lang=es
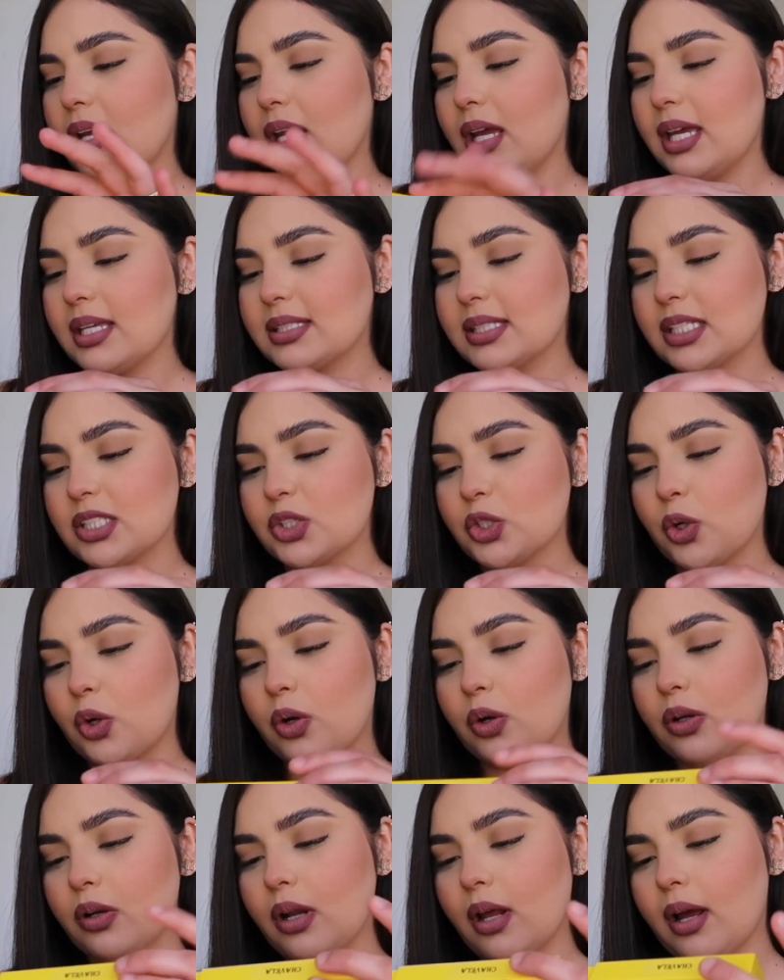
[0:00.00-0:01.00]
Estas
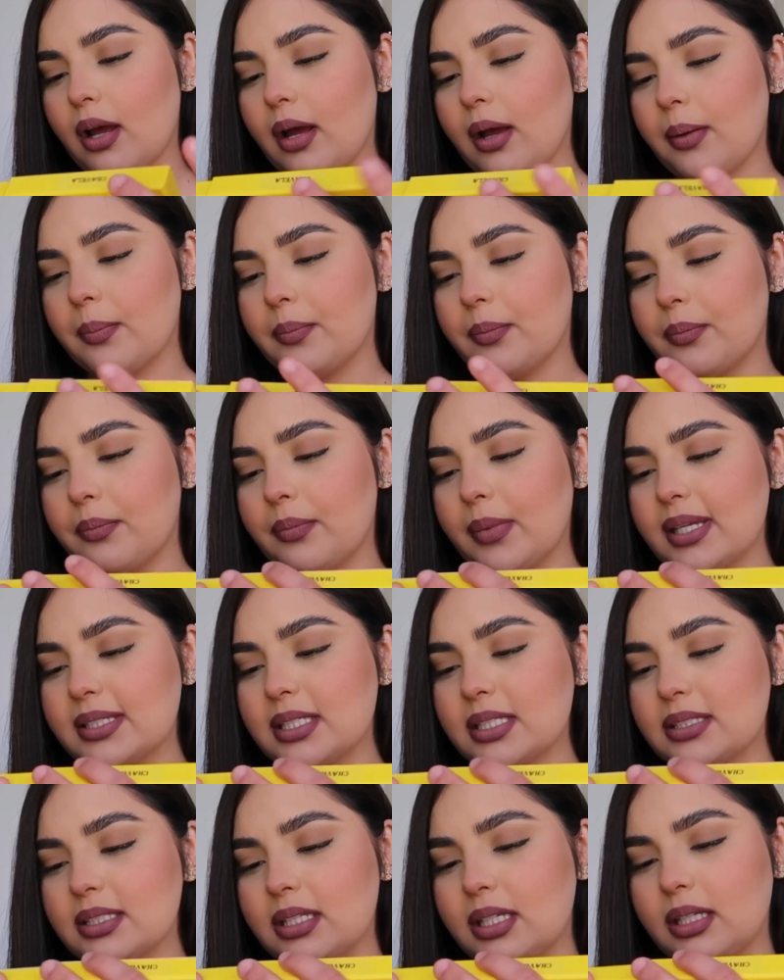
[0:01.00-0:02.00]
son más
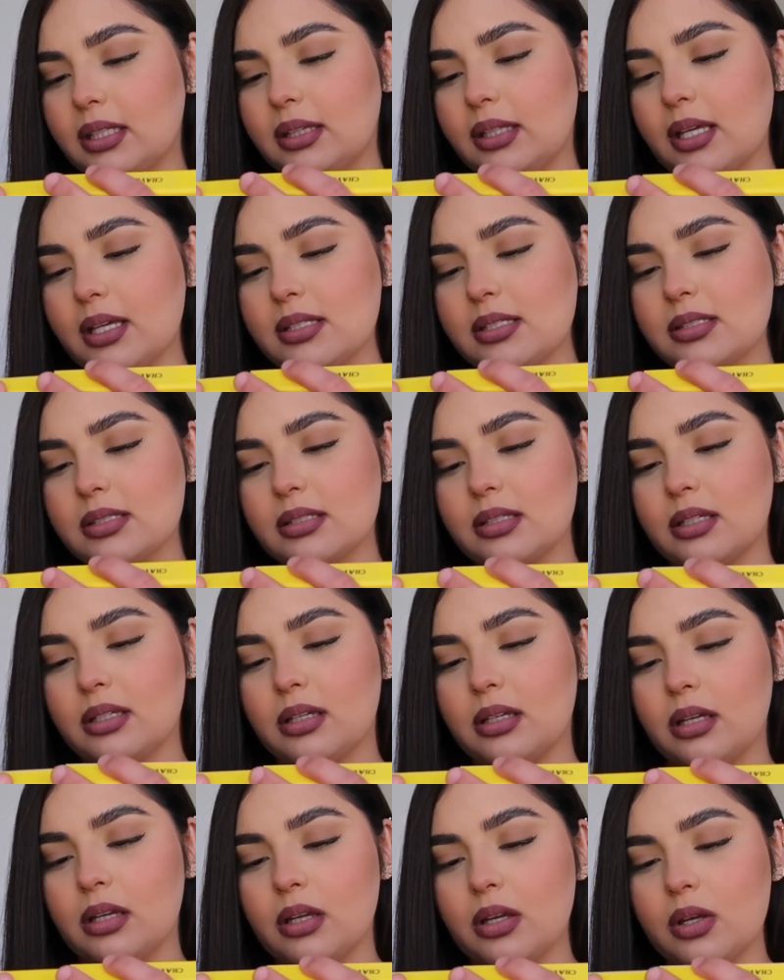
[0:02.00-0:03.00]
sencillitas
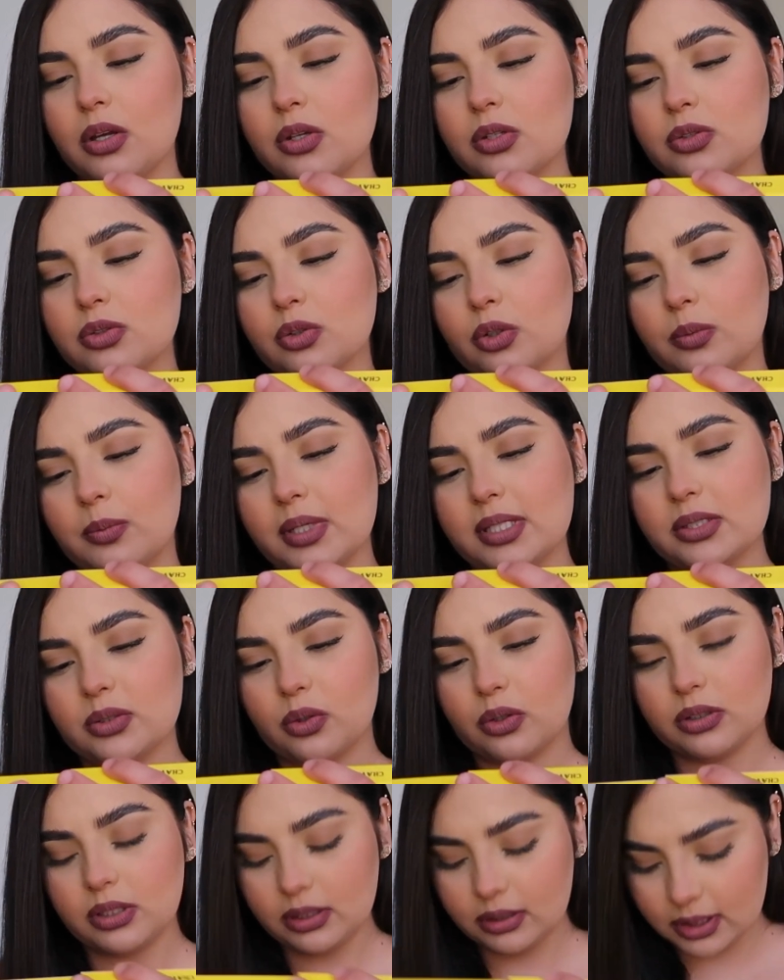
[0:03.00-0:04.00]
son más
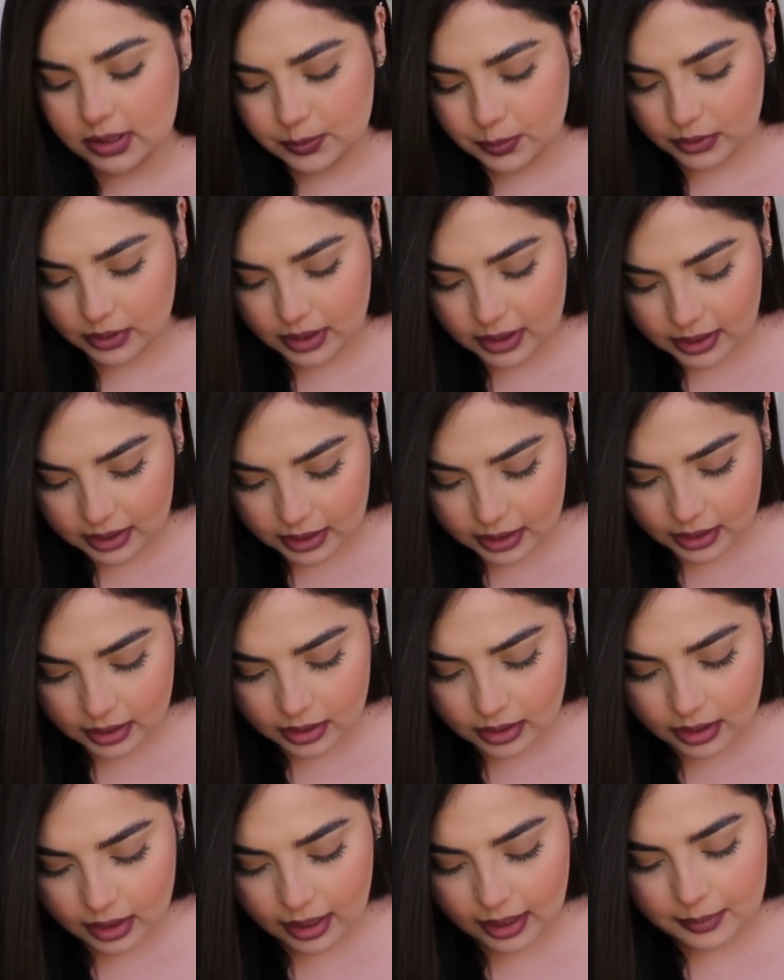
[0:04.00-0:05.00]
cortitas porque
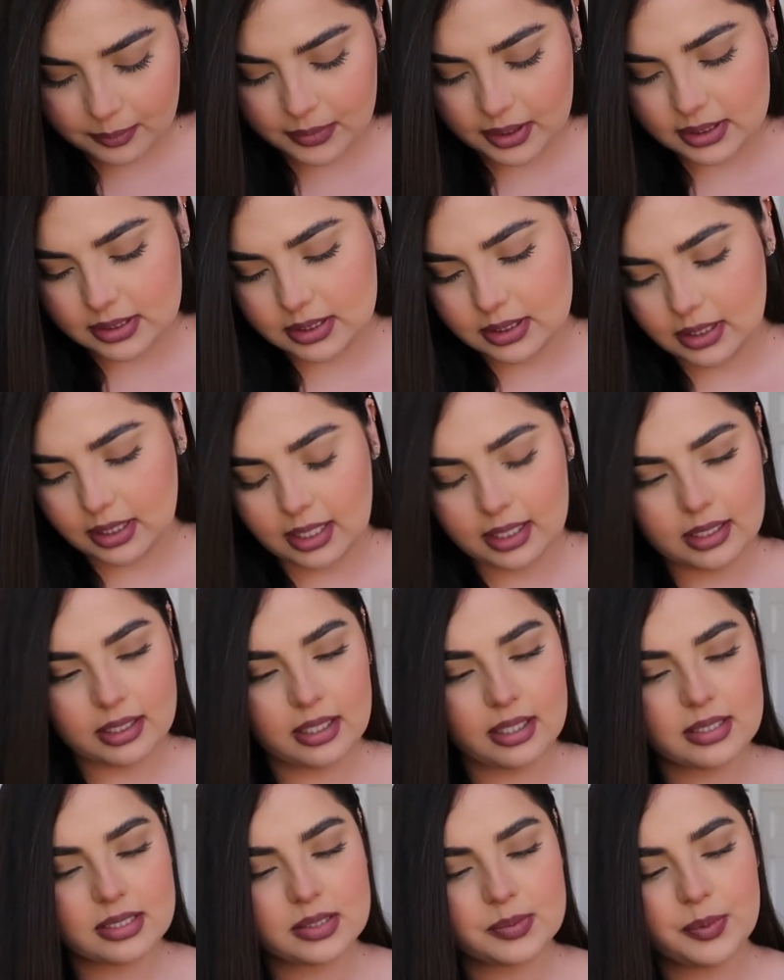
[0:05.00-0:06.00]
aquí hay más
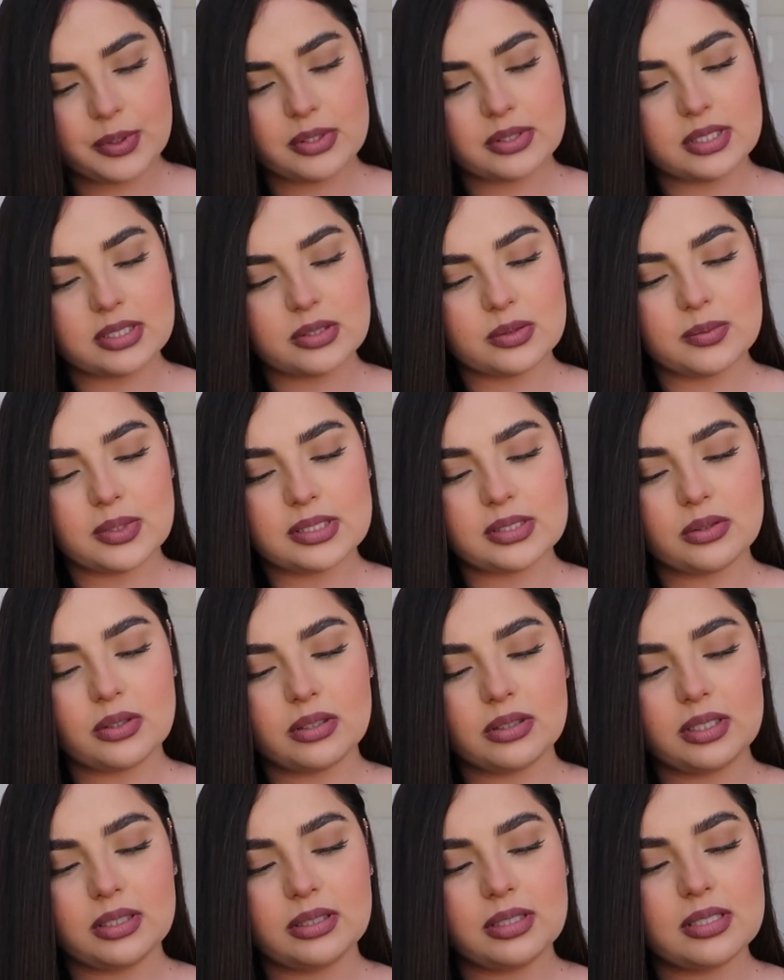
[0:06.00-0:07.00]
largas, pero esas son más
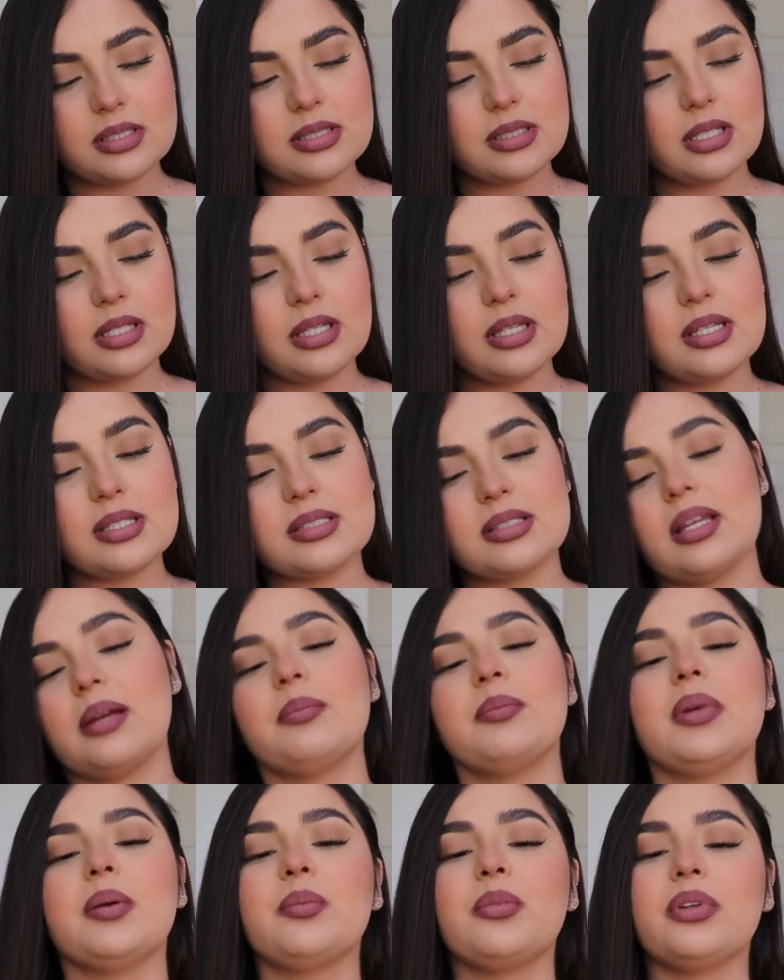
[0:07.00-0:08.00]
cortitas y
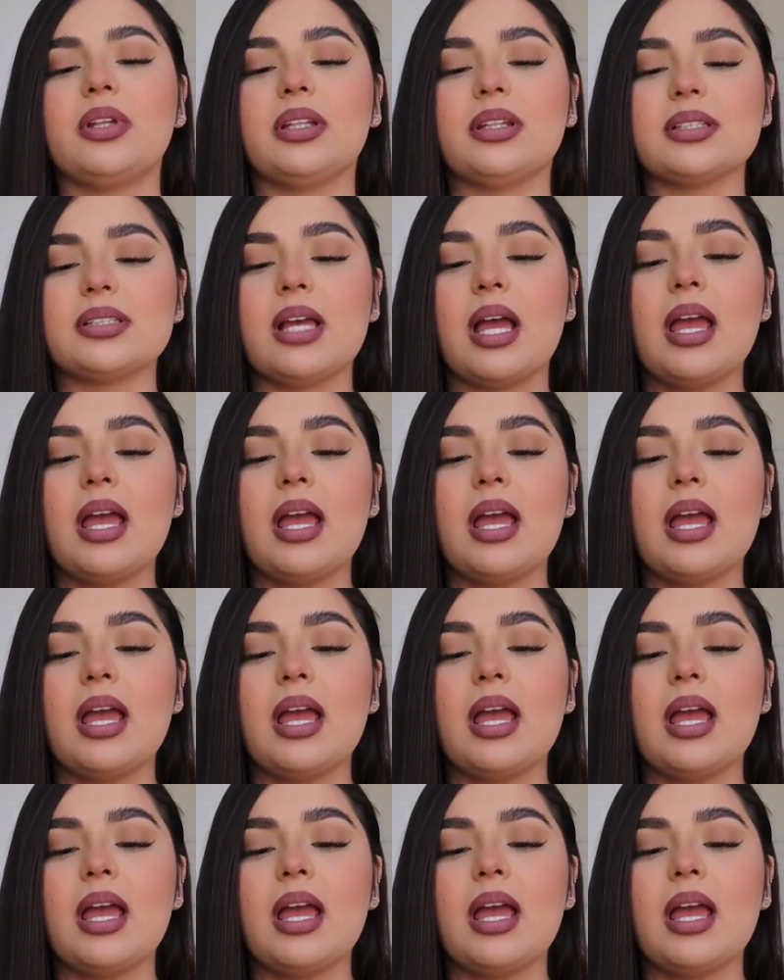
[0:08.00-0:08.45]
están bien bonitas.